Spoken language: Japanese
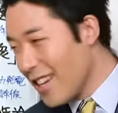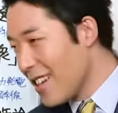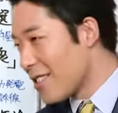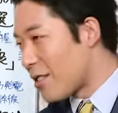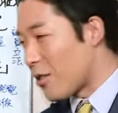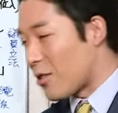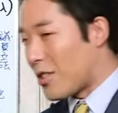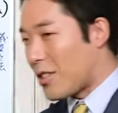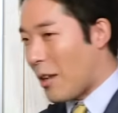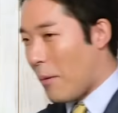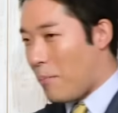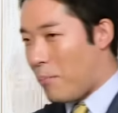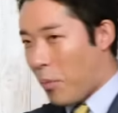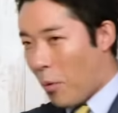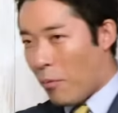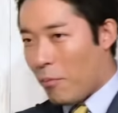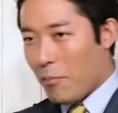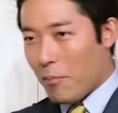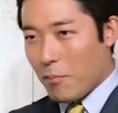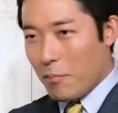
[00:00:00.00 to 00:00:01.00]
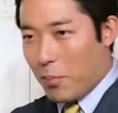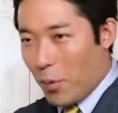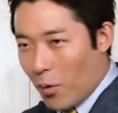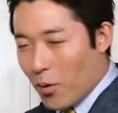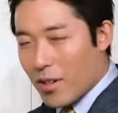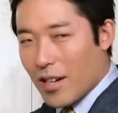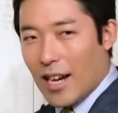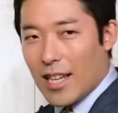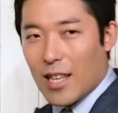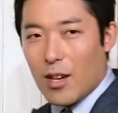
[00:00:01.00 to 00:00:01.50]
そして
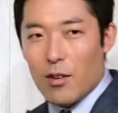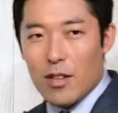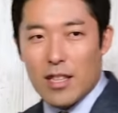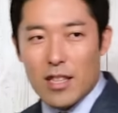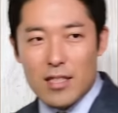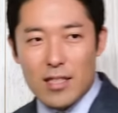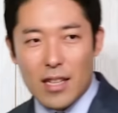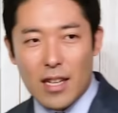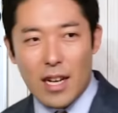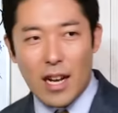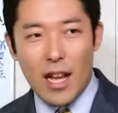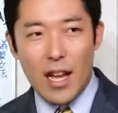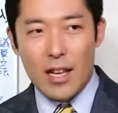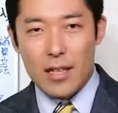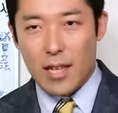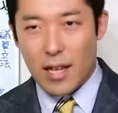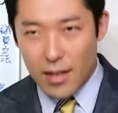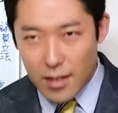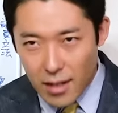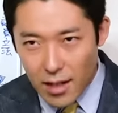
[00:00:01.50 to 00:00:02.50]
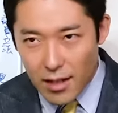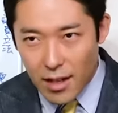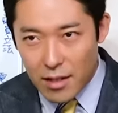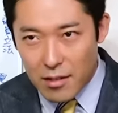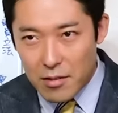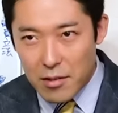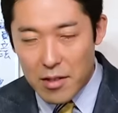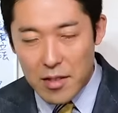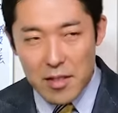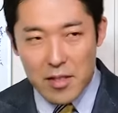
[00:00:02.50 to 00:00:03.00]
ボンボン金を渡しながら田中
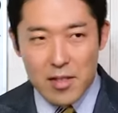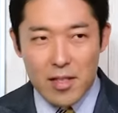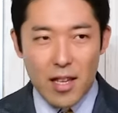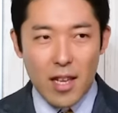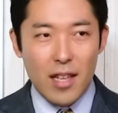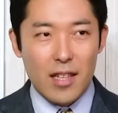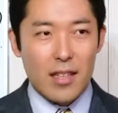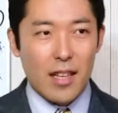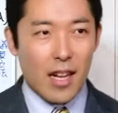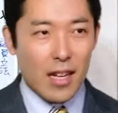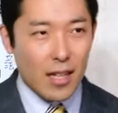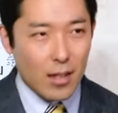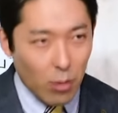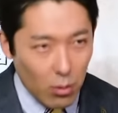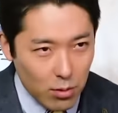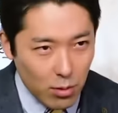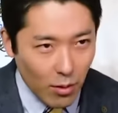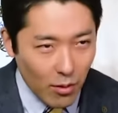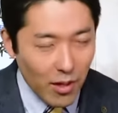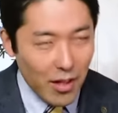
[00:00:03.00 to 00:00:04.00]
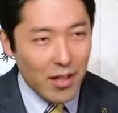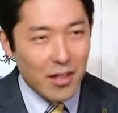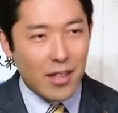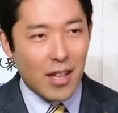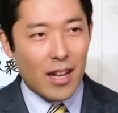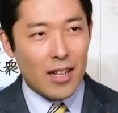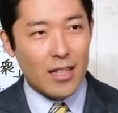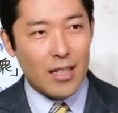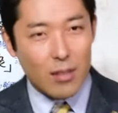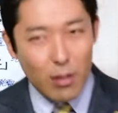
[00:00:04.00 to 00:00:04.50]
角栄です何とぞ
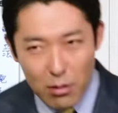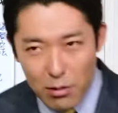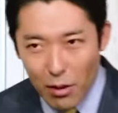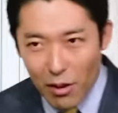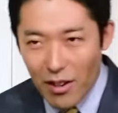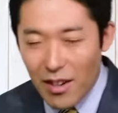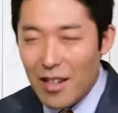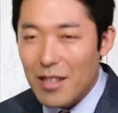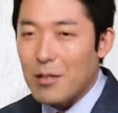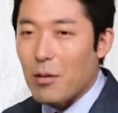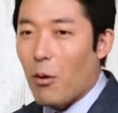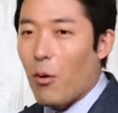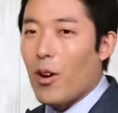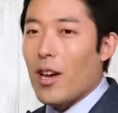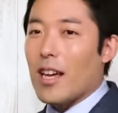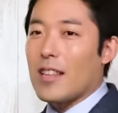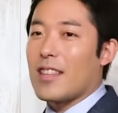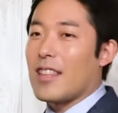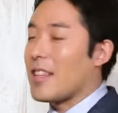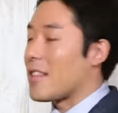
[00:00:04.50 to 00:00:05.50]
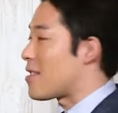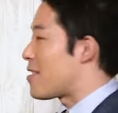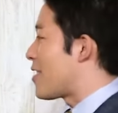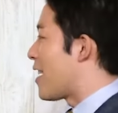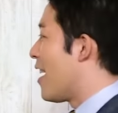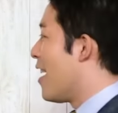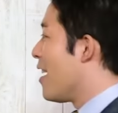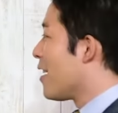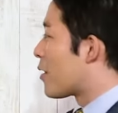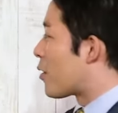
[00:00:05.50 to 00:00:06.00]
何とぞそうやってです
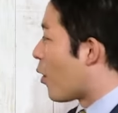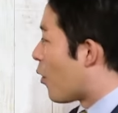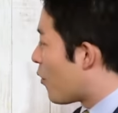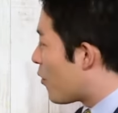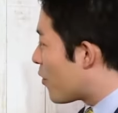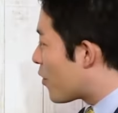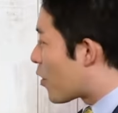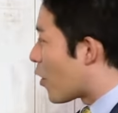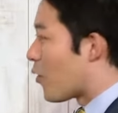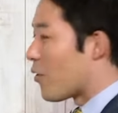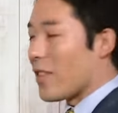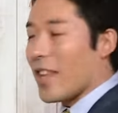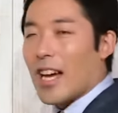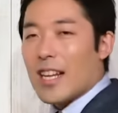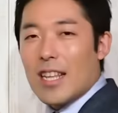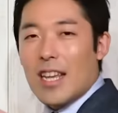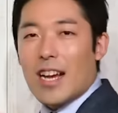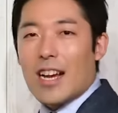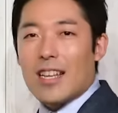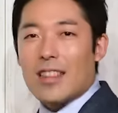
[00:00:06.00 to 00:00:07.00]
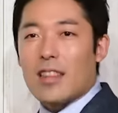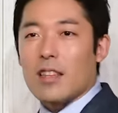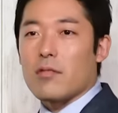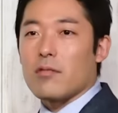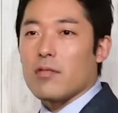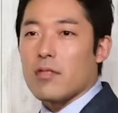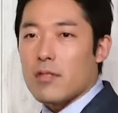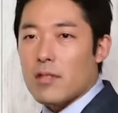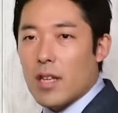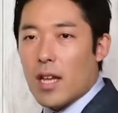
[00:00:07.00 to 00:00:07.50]
ねどんどん成り上がってい
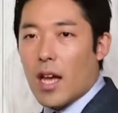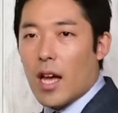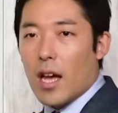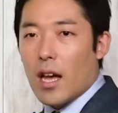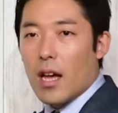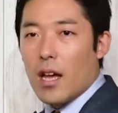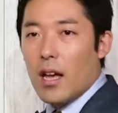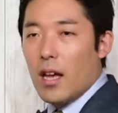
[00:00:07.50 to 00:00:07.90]
くんですね